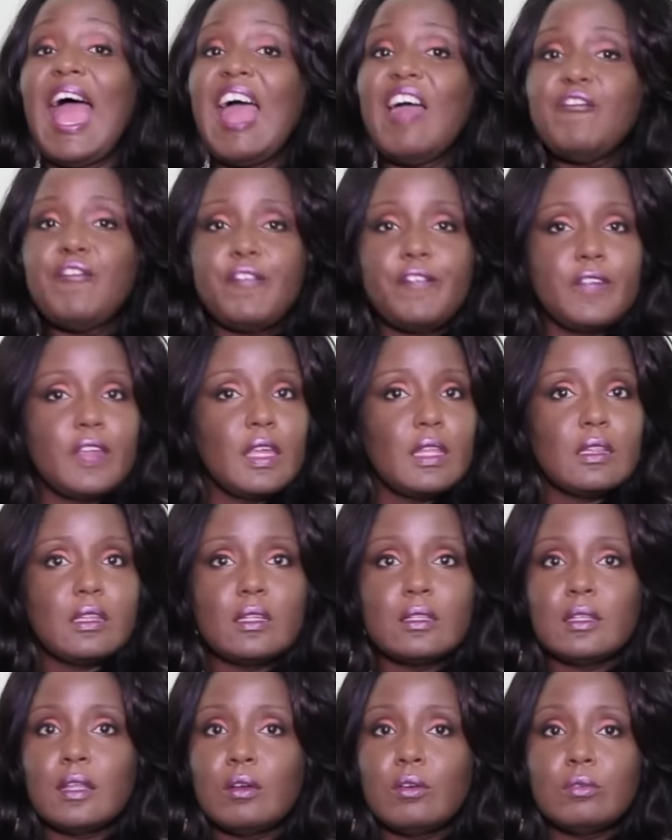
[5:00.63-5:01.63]
a
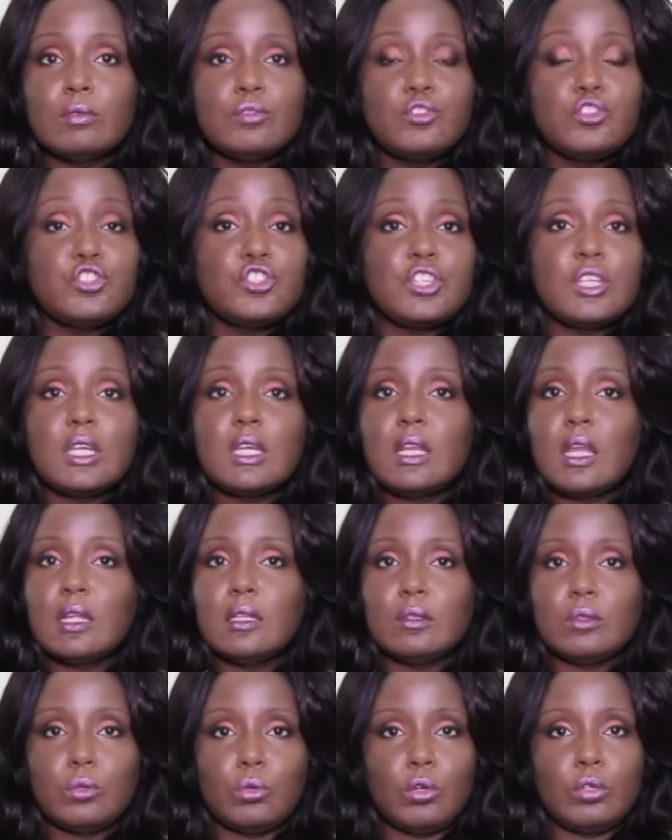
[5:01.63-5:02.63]
vida não gira
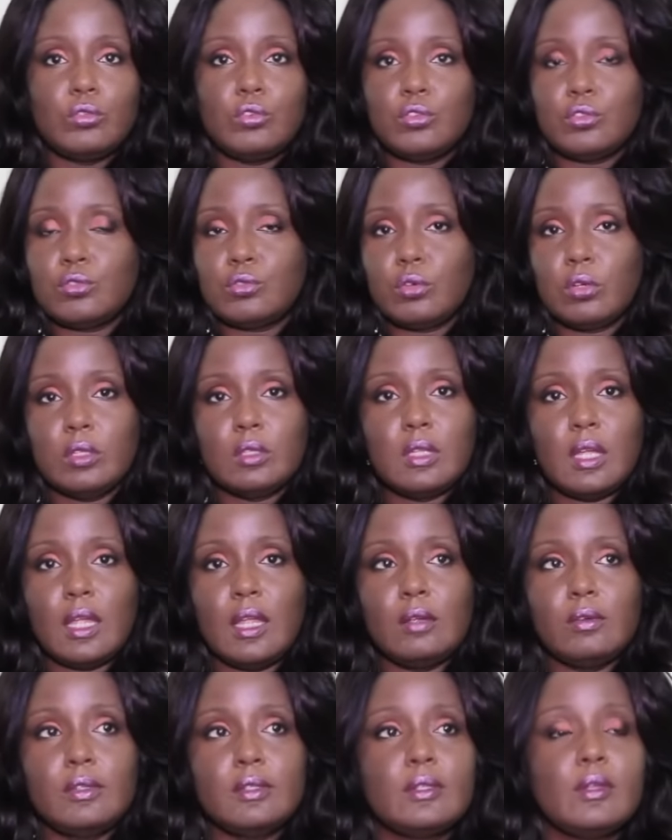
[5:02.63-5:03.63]
em torno de
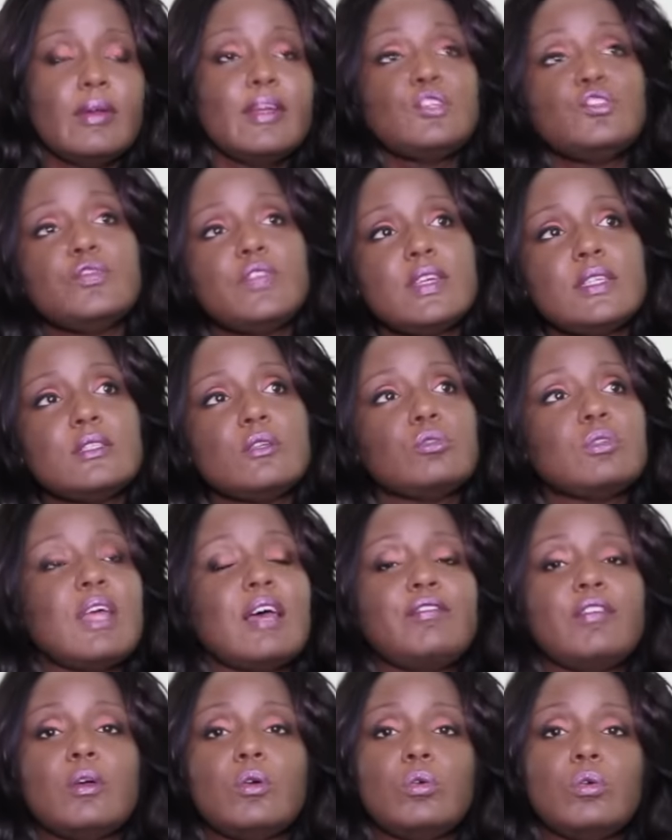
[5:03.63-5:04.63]
sorteio. Então, às vezes, eu
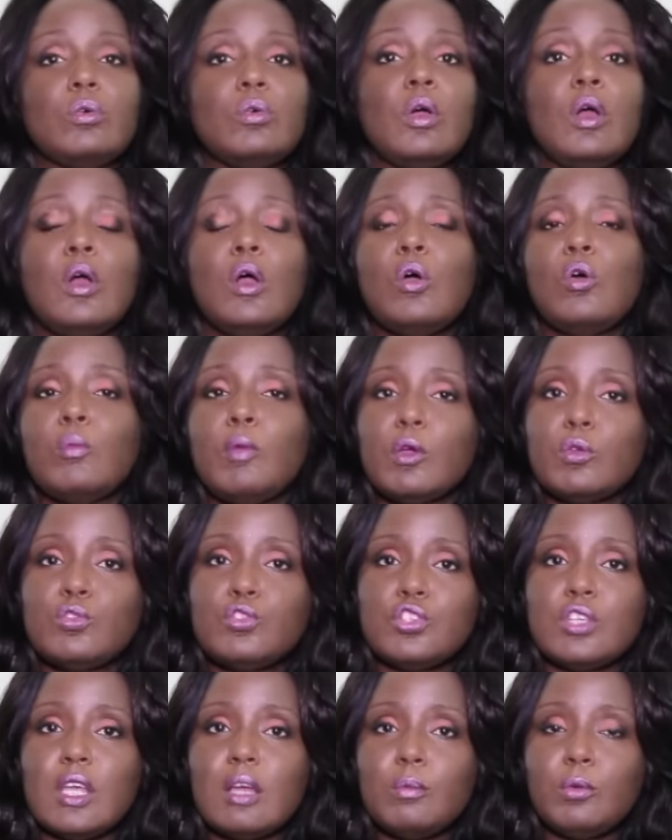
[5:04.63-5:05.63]
estava com o meu
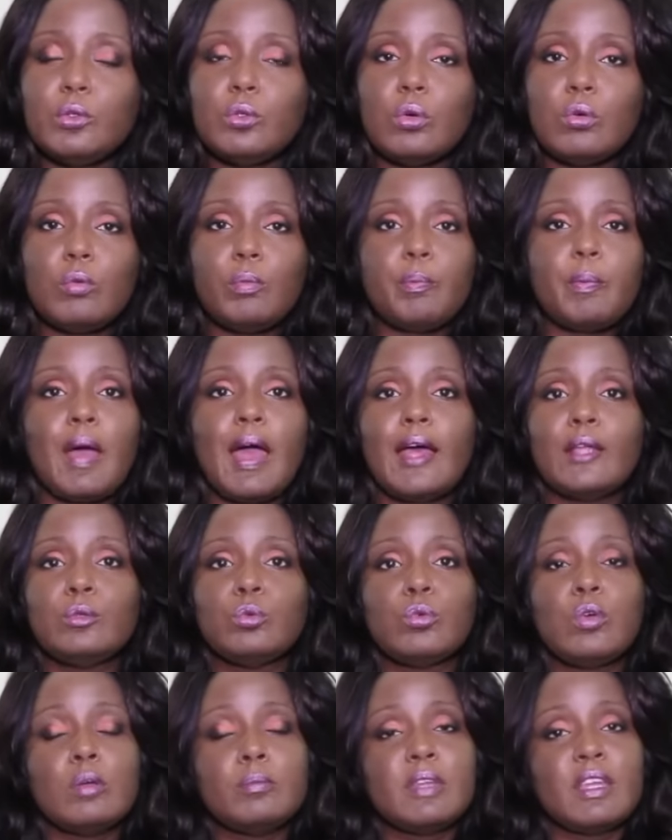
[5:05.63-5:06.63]
dia muito
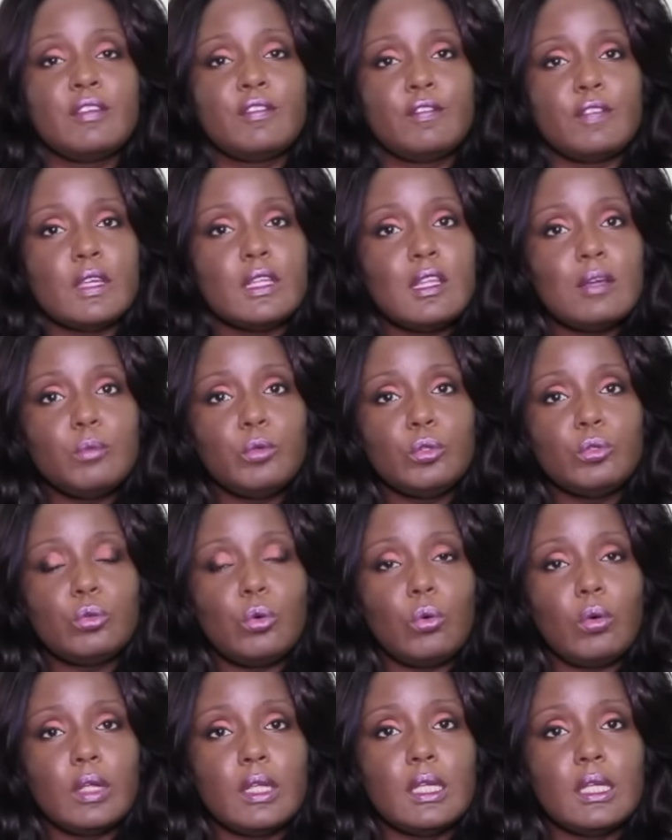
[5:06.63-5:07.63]
ocupado, com a minha vida muito
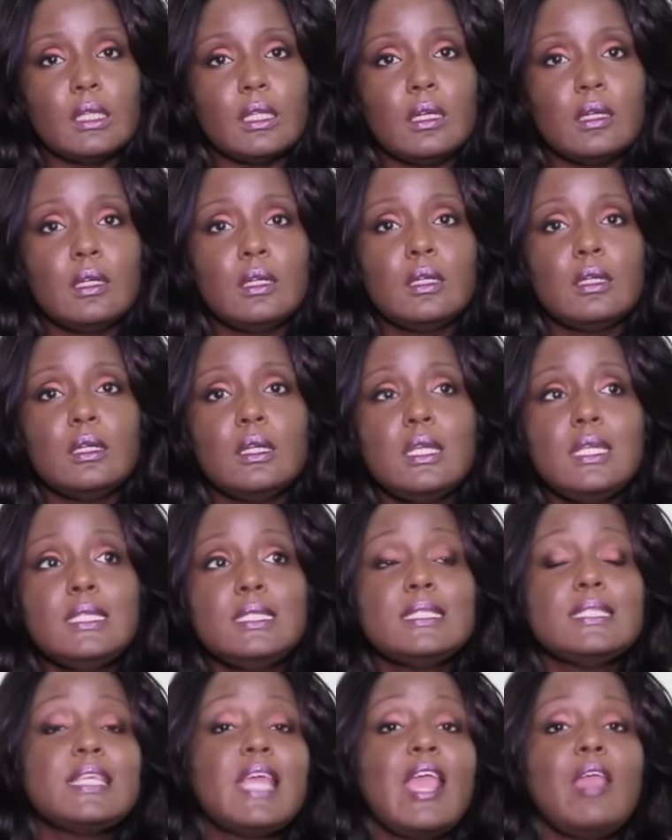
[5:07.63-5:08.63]
corrida,
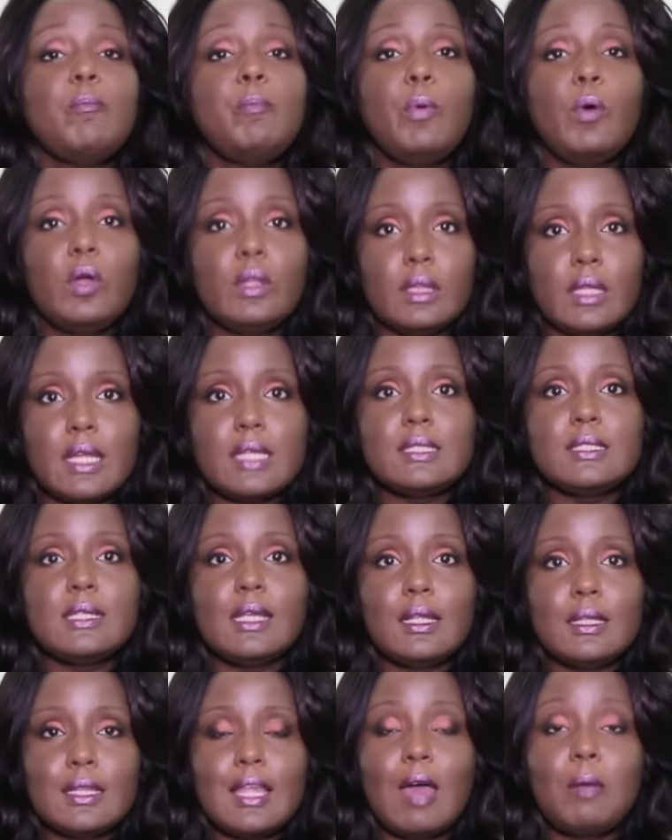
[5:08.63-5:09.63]
sem poder
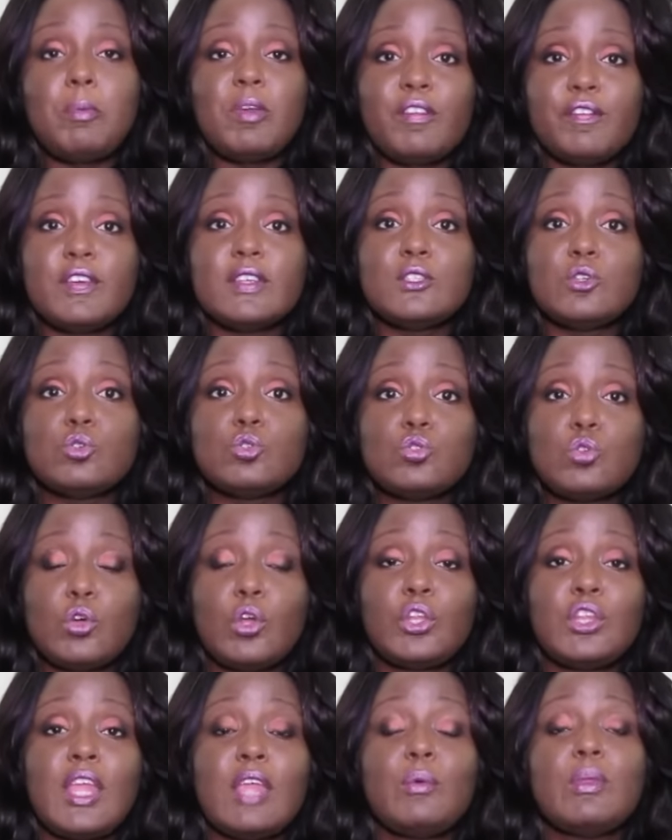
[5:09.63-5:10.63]
sentar para fazer o
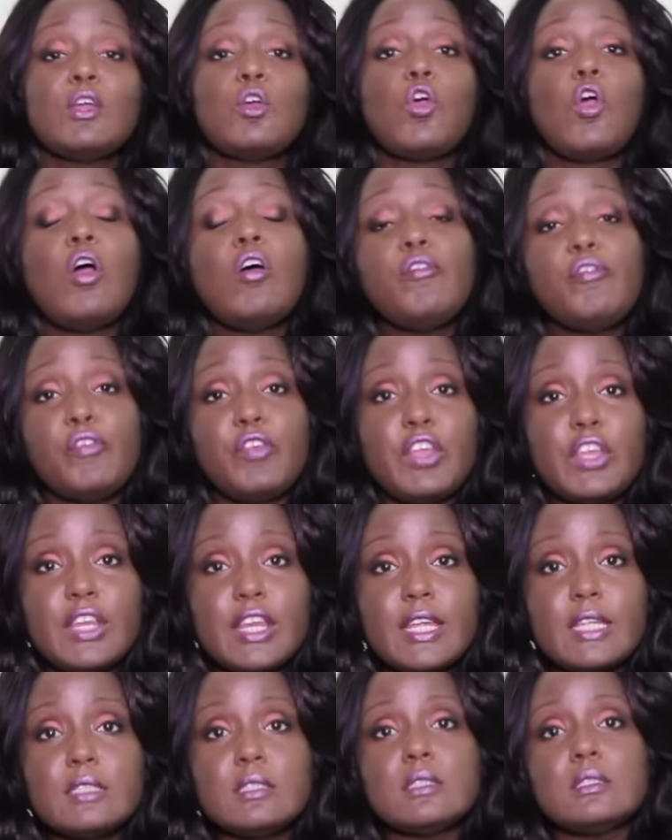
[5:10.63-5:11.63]
sorteio e
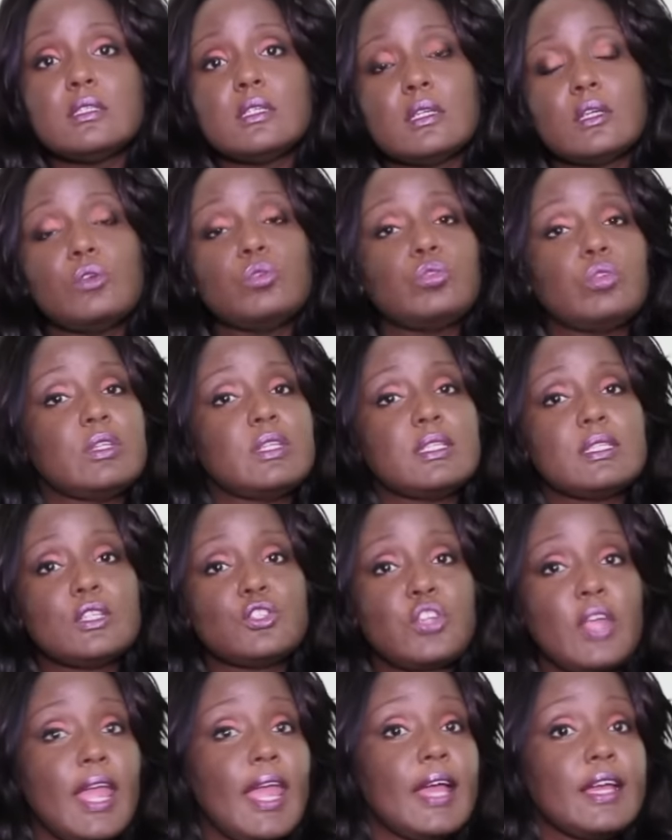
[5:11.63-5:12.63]
conferir se seguiu todas
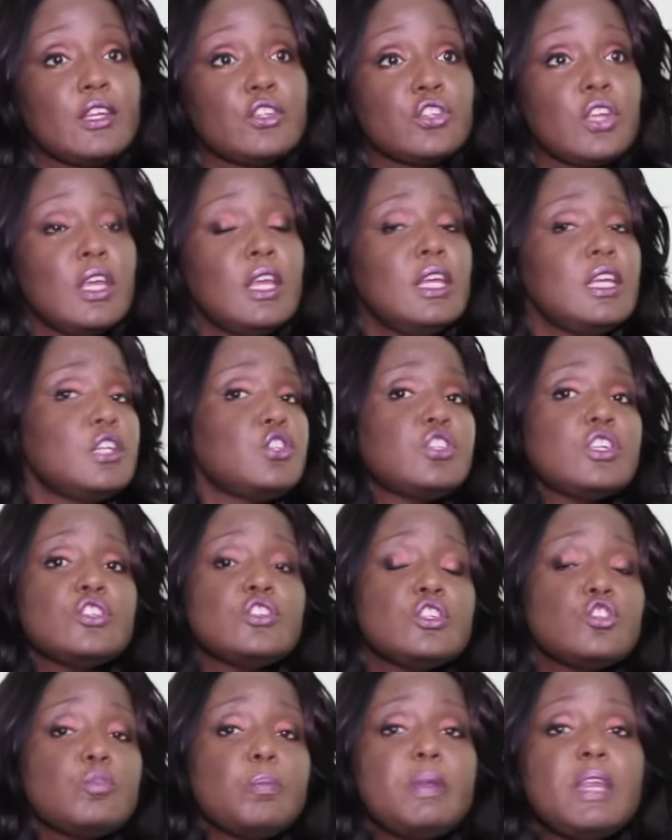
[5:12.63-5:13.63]
as regras, e
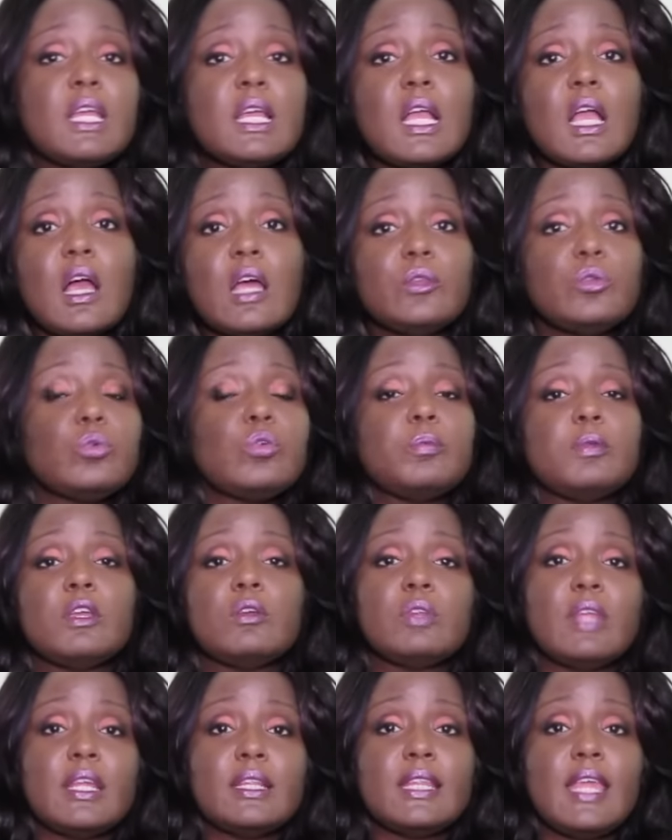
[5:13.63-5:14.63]
tinha gente brigando
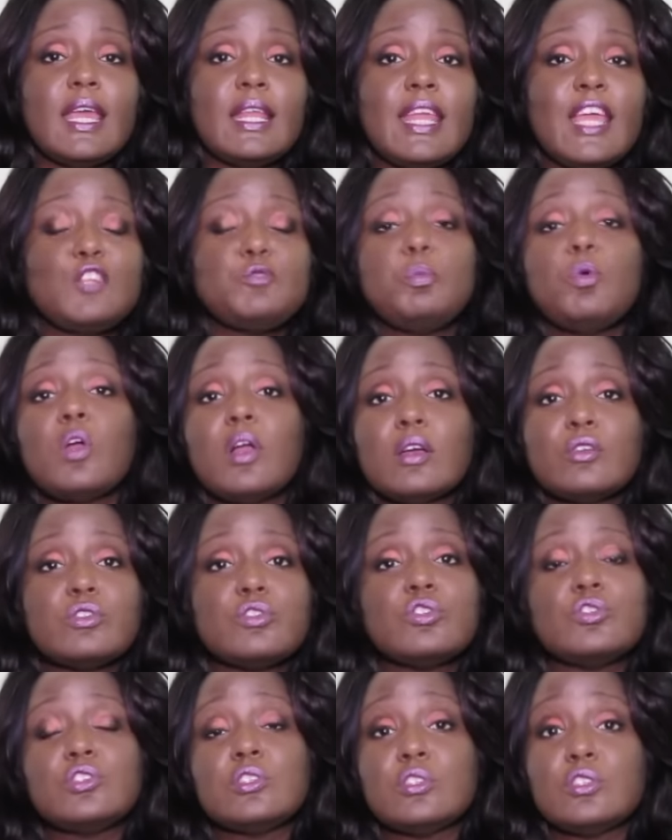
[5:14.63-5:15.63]
comigo na internet por
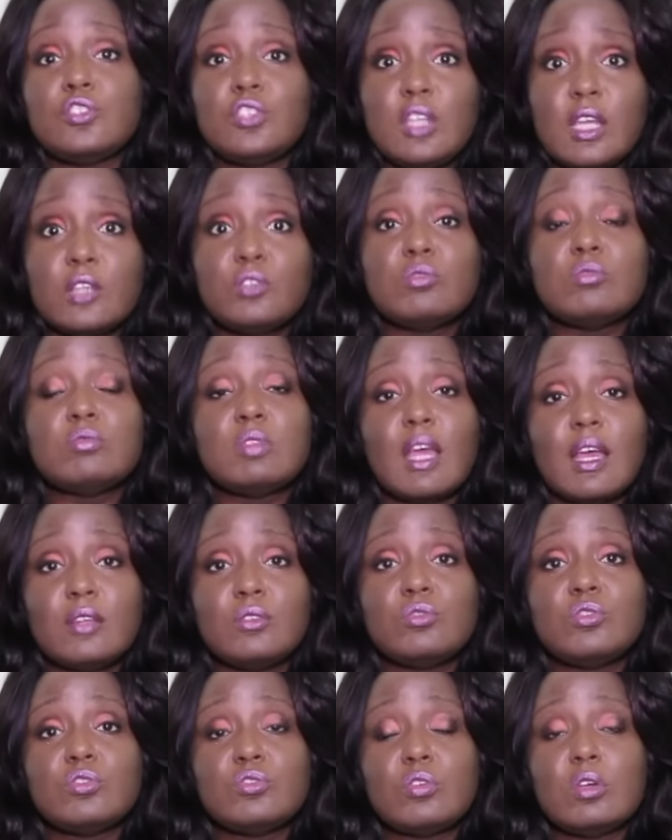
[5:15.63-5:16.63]
causa de, de
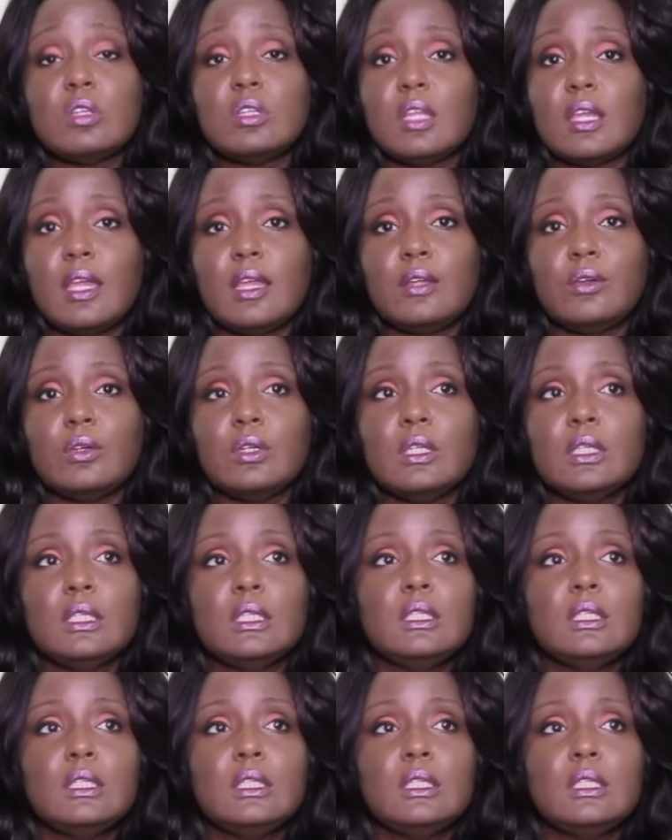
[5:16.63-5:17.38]
resultado de sorteio.